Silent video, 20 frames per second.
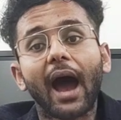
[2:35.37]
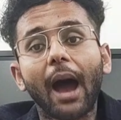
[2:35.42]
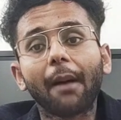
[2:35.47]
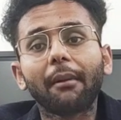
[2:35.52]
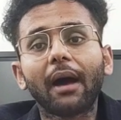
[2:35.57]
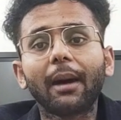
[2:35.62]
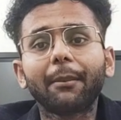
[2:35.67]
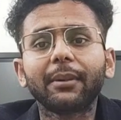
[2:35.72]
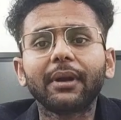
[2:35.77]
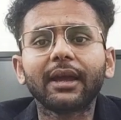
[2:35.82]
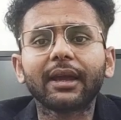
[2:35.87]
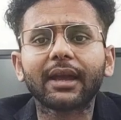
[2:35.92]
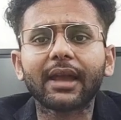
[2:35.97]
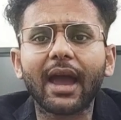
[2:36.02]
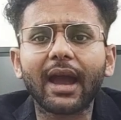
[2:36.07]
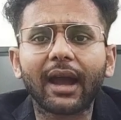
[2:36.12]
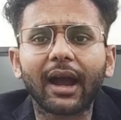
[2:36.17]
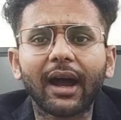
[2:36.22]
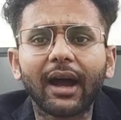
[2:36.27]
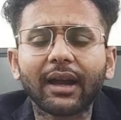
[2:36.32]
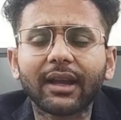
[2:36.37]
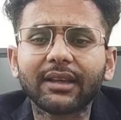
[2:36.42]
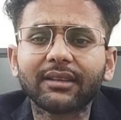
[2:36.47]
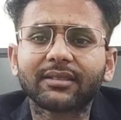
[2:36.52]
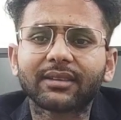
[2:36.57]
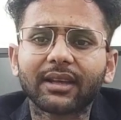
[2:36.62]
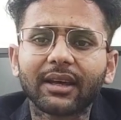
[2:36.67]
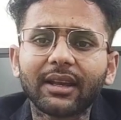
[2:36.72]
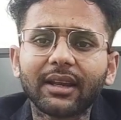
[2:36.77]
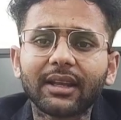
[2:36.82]
अब आपने क्या कहा कि
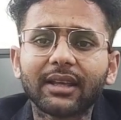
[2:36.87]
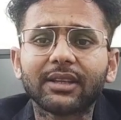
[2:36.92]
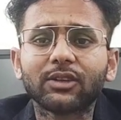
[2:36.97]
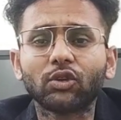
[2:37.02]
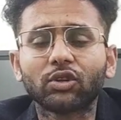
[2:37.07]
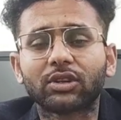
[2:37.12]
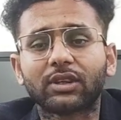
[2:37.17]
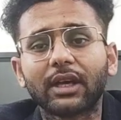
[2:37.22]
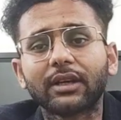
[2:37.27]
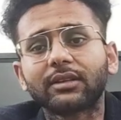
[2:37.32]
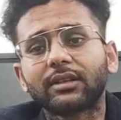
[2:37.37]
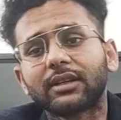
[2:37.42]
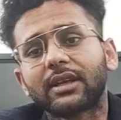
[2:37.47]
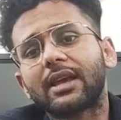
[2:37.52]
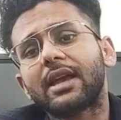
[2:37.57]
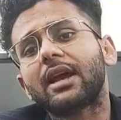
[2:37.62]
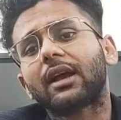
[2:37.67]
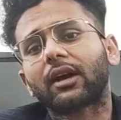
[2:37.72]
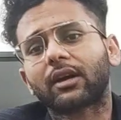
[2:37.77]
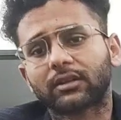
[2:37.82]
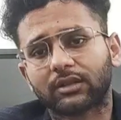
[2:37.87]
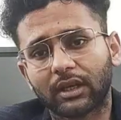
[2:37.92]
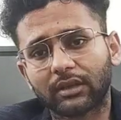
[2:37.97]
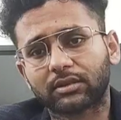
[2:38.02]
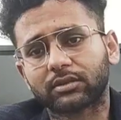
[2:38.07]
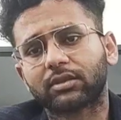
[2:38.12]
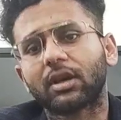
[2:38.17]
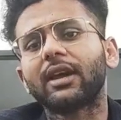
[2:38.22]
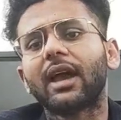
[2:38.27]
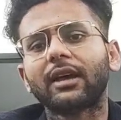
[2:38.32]
सर जो दस एक
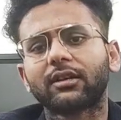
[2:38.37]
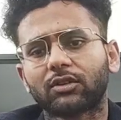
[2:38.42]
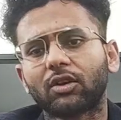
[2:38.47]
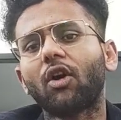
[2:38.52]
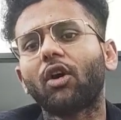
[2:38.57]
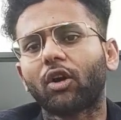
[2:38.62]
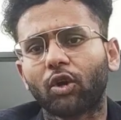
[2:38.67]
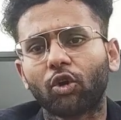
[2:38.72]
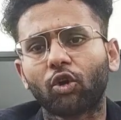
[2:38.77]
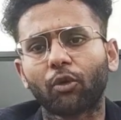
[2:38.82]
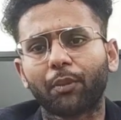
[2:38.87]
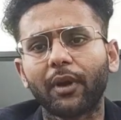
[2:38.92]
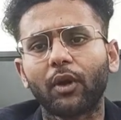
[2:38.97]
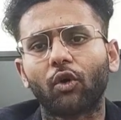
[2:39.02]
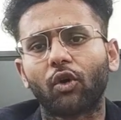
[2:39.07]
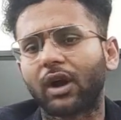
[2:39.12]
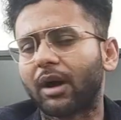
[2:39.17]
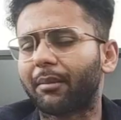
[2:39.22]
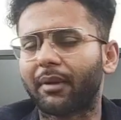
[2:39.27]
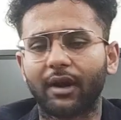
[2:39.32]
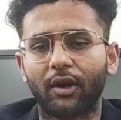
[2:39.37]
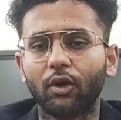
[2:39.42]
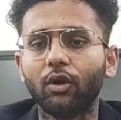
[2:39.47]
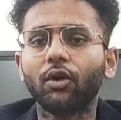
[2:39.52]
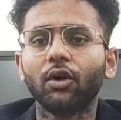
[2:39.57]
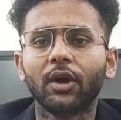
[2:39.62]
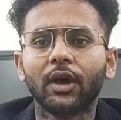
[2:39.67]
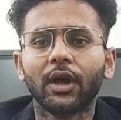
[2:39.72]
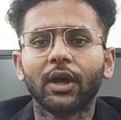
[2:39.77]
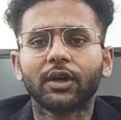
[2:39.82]
दस सौ या सौ करोड़ रुपए हो गए मान
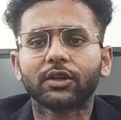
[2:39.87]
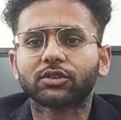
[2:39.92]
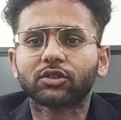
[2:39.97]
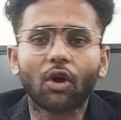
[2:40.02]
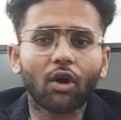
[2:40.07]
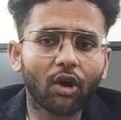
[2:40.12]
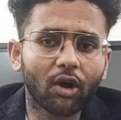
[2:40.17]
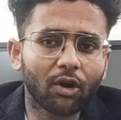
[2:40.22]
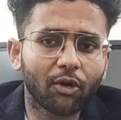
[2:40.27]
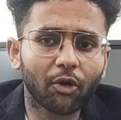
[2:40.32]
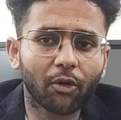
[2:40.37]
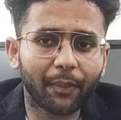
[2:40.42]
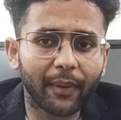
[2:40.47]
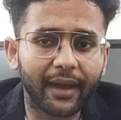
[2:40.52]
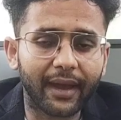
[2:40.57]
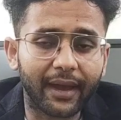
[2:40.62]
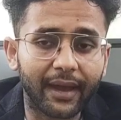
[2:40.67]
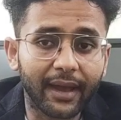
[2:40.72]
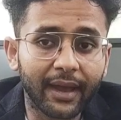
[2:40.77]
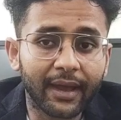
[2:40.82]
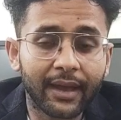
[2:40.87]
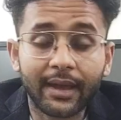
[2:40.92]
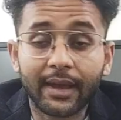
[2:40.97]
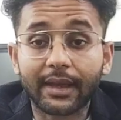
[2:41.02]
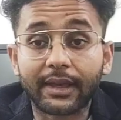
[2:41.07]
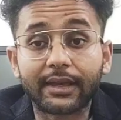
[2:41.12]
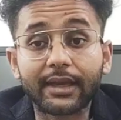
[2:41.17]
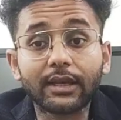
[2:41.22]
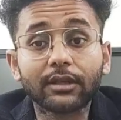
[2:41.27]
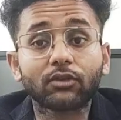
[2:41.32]
लो सौ करोड़ रुपए है
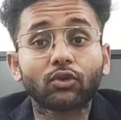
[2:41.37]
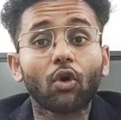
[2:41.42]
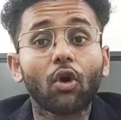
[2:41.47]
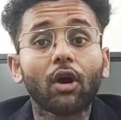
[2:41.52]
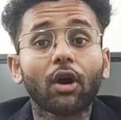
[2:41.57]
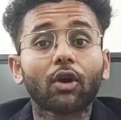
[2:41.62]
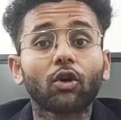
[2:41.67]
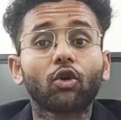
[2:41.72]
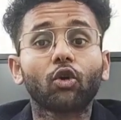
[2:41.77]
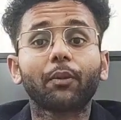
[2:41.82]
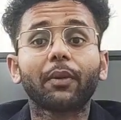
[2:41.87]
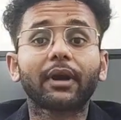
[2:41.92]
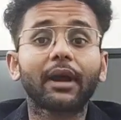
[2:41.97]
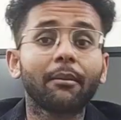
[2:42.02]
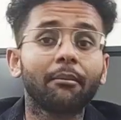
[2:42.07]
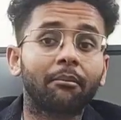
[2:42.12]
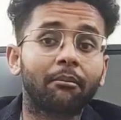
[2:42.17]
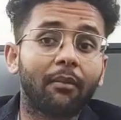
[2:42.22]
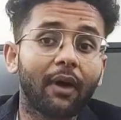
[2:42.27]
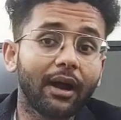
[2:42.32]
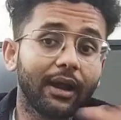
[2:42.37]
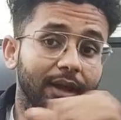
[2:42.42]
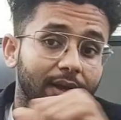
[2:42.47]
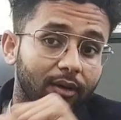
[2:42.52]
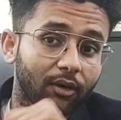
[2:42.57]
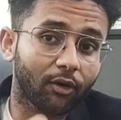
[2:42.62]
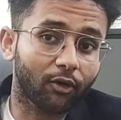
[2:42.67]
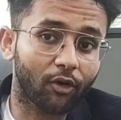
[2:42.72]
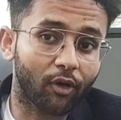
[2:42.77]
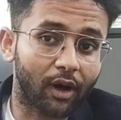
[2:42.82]
ये सौ करोड़ रुपए का
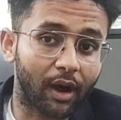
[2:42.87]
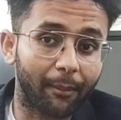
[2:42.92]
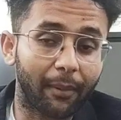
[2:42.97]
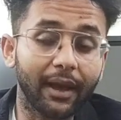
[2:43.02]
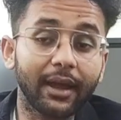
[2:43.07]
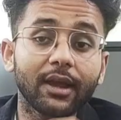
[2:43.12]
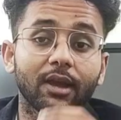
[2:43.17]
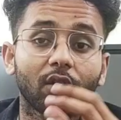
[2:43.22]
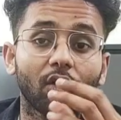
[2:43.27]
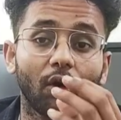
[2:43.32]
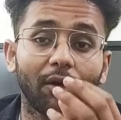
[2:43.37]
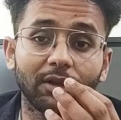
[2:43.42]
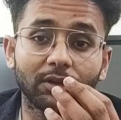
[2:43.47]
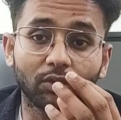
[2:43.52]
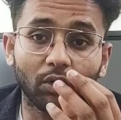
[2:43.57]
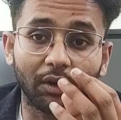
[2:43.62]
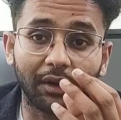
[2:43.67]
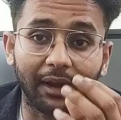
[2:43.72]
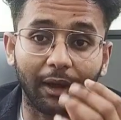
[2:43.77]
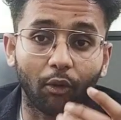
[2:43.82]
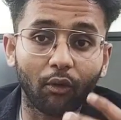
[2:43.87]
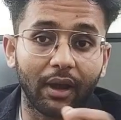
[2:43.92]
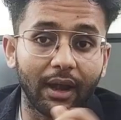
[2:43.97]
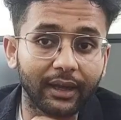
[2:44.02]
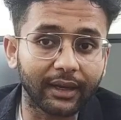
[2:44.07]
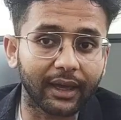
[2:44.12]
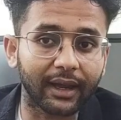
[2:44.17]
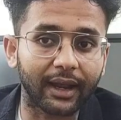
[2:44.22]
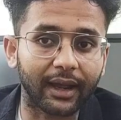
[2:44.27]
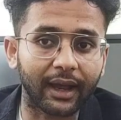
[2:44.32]
मालिक कौन होगा भाई कौन इसको
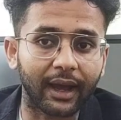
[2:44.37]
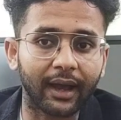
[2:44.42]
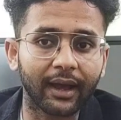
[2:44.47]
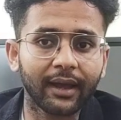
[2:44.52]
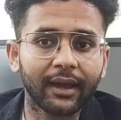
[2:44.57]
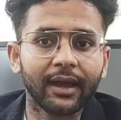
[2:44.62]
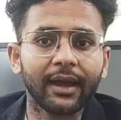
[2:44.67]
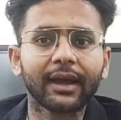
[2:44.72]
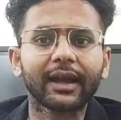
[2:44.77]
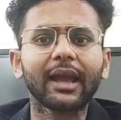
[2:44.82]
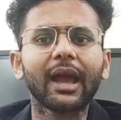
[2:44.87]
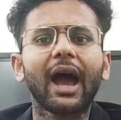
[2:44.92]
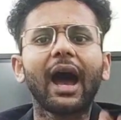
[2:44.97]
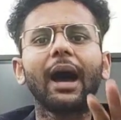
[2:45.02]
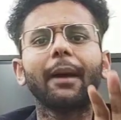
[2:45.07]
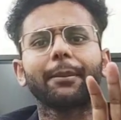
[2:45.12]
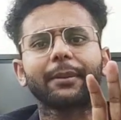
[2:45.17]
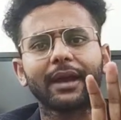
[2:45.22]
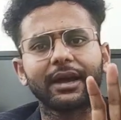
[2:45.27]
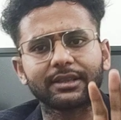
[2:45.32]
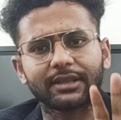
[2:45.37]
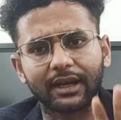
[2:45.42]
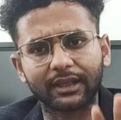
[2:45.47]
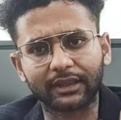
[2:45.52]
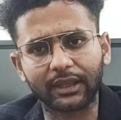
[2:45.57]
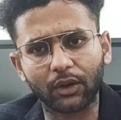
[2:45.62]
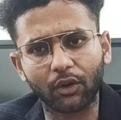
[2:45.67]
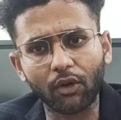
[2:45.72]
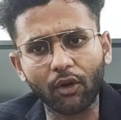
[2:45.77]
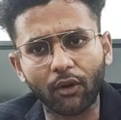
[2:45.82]
रेगुलेट करेगा कि आप क्या
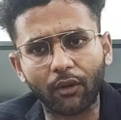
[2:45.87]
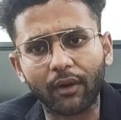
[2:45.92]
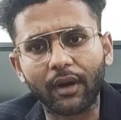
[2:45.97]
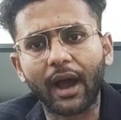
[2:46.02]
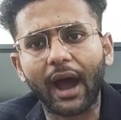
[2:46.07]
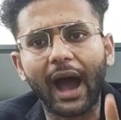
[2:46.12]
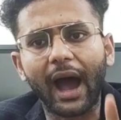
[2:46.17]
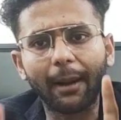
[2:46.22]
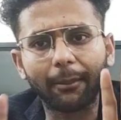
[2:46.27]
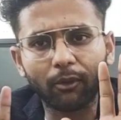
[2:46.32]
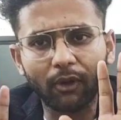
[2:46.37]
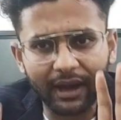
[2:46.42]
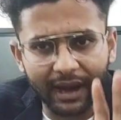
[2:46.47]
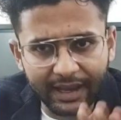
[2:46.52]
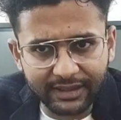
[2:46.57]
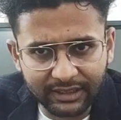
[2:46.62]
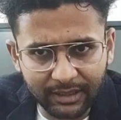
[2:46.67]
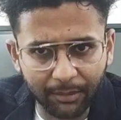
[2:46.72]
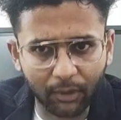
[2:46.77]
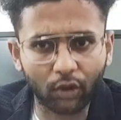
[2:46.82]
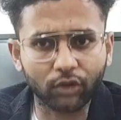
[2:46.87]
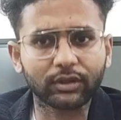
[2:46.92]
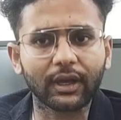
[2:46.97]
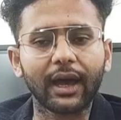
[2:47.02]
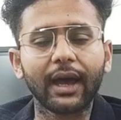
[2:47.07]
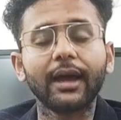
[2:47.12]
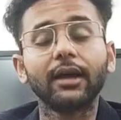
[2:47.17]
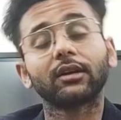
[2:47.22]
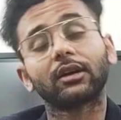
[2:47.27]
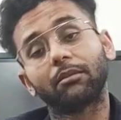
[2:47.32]
चाहते हो आपको एल
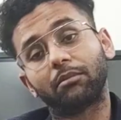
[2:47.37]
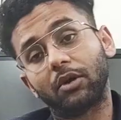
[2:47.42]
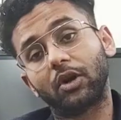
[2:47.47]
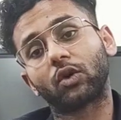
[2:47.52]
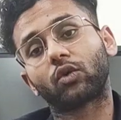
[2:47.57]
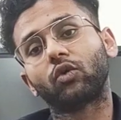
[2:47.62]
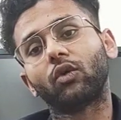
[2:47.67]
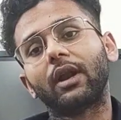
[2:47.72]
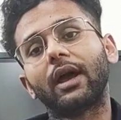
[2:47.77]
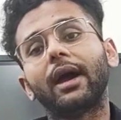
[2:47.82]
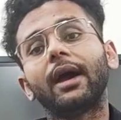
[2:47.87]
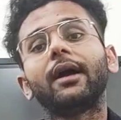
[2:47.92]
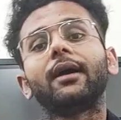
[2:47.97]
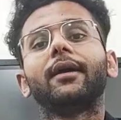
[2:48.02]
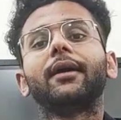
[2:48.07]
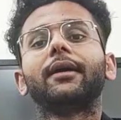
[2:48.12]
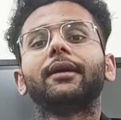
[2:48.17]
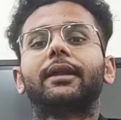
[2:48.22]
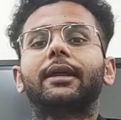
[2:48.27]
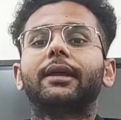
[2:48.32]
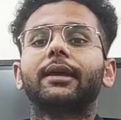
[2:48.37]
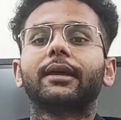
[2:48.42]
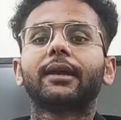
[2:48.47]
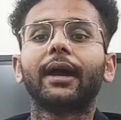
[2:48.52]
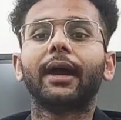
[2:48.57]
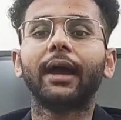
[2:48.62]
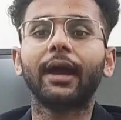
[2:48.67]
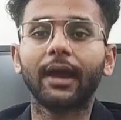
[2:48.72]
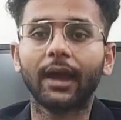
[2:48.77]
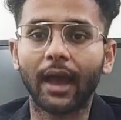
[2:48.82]
भरोसा है कि बिल्कुल है
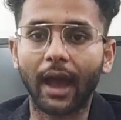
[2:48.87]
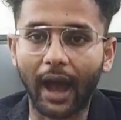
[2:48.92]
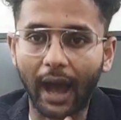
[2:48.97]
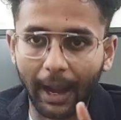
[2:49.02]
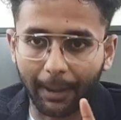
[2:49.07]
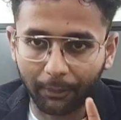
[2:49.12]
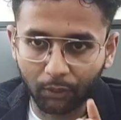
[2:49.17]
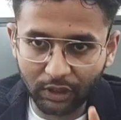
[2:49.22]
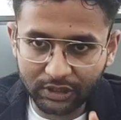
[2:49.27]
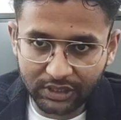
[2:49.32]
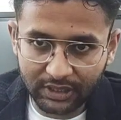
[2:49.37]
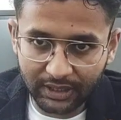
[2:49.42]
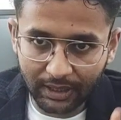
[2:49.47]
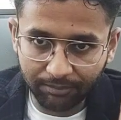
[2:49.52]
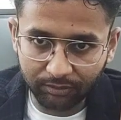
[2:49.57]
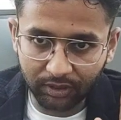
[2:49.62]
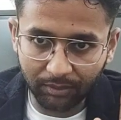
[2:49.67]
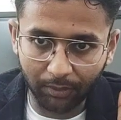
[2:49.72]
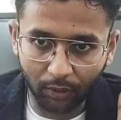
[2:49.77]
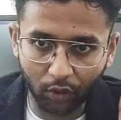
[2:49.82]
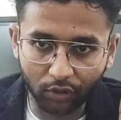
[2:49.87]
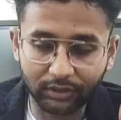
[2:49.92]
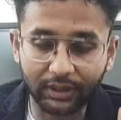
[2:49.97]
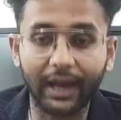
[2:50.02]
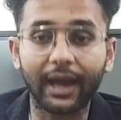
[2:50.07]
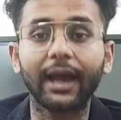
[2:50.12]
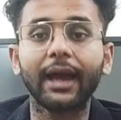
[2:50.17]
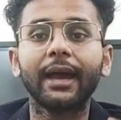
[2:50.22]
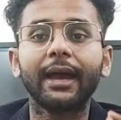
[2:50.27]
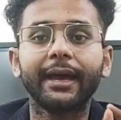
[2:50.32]
ठीक है आपको एच
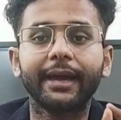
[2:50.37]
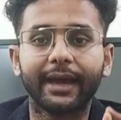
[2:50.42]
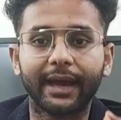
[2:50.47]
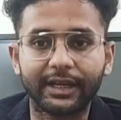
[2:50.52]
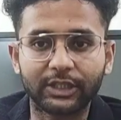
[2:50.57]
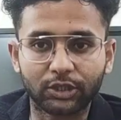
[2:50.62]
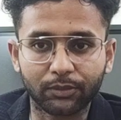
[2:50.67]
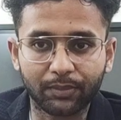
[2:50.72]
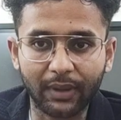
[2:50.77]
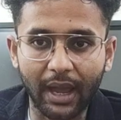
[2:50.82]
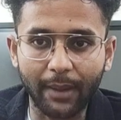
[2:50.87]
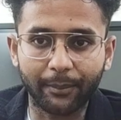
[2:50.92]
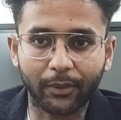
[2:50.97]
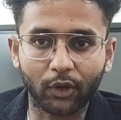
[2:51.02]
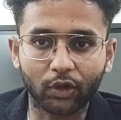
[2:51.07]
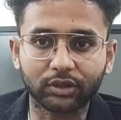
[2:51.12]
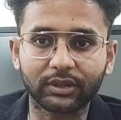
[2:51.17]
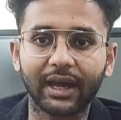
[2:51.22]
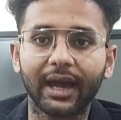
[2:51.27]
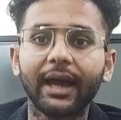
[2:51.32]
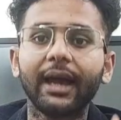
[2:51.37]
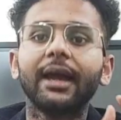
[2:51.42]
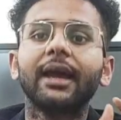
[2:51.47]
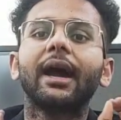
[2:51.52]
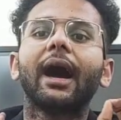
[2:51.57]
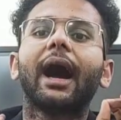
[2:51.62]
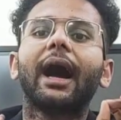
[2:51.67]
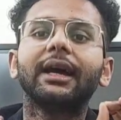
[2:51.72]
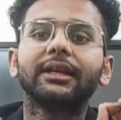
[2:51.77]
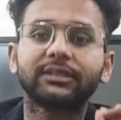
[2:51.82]
भरोसा है एसबीआई भरोसा
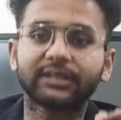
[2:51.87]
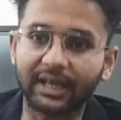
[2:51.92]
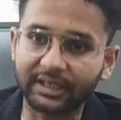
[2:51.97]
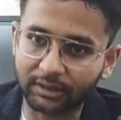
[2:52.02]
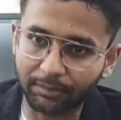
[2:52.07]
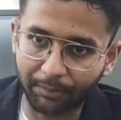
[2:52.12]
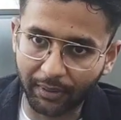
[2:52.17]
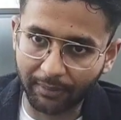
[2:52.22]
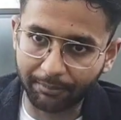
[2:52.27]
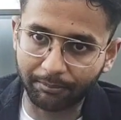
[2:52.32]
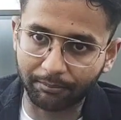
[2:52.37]
है आईसीआईसी